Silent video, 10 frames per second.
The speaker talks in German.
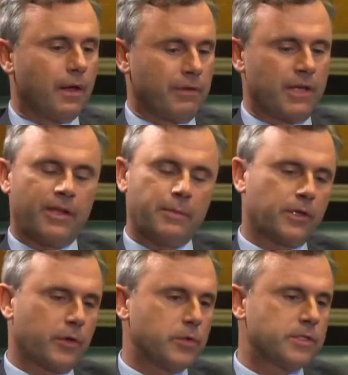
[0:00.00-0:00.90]
Wenn aber
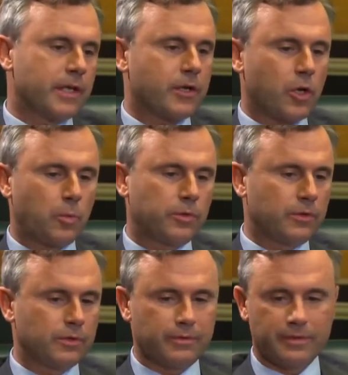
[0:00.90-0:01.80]
jemand nach Österreich kommt
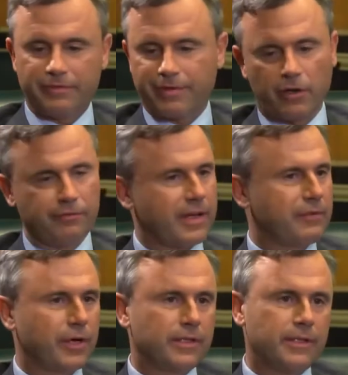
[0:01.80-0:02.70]
und äh, Frauen
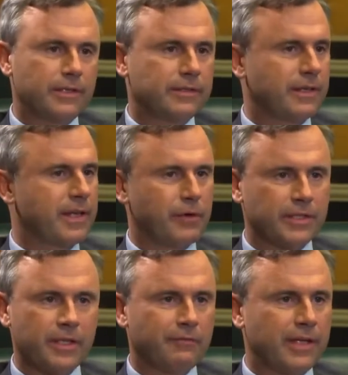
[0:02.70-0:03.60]
vergewaltigt,
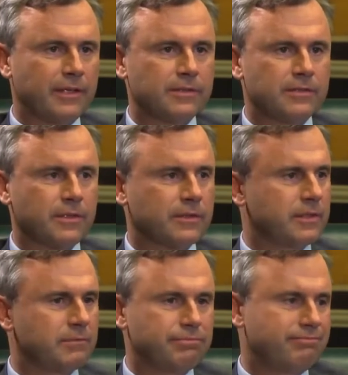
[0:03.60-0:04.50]
Gewalt anwendet, sagt,
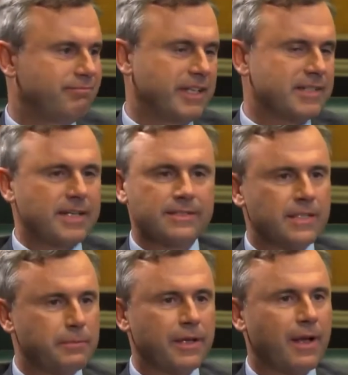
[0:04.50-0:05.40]
die, die Gesetze
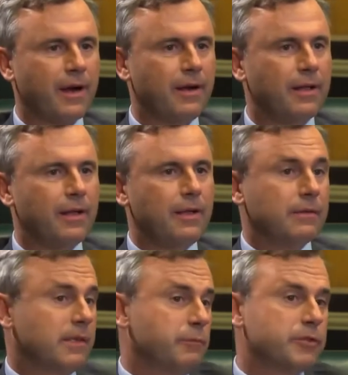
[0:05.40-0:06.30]
sind mir egal,
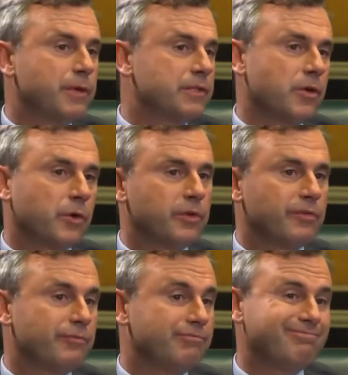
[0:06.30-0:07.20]
dann muss man auch sagen
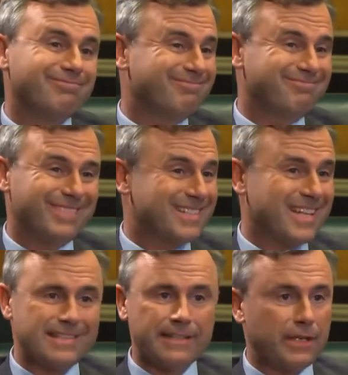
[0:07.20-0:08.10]
dürfen, ihr
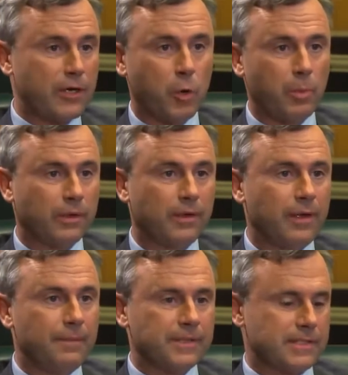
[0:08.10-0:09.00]
seid nicht willkommen.
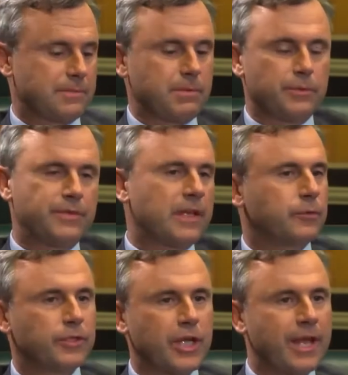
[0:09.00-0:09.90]
Das heißt, man muss wirklich
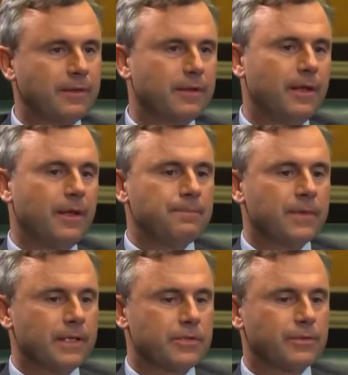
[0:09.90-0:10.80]
unterscheiden.
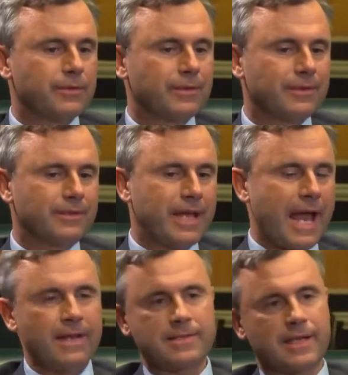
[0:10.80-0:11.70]
Also die
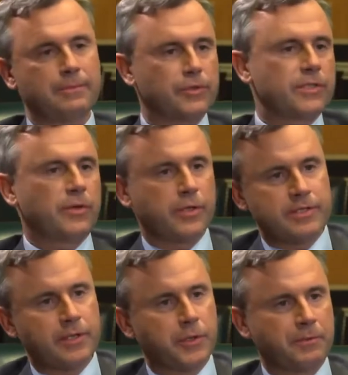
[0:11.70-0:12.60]
eine Extremposition
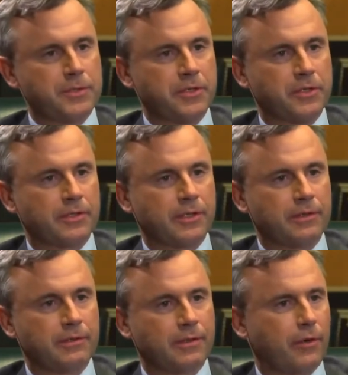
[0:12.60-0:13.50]
ist nicht gut, wenn man sagt,
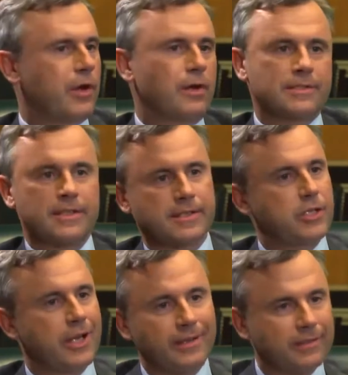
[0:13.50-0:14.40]
äh, alle Ausländer sind
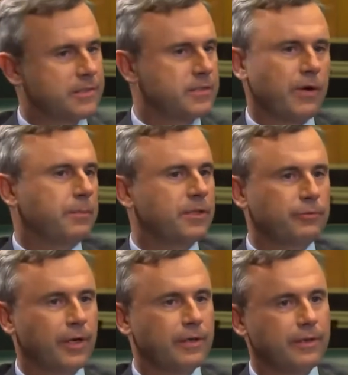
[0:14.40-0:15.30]
schlecht. Das ist überhaupt
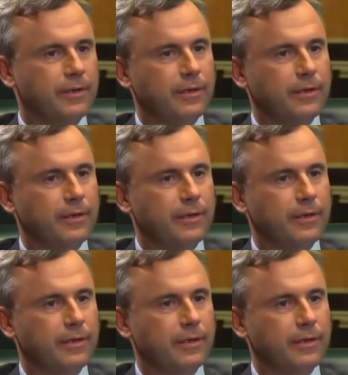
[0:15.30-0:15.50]
nicht wahr.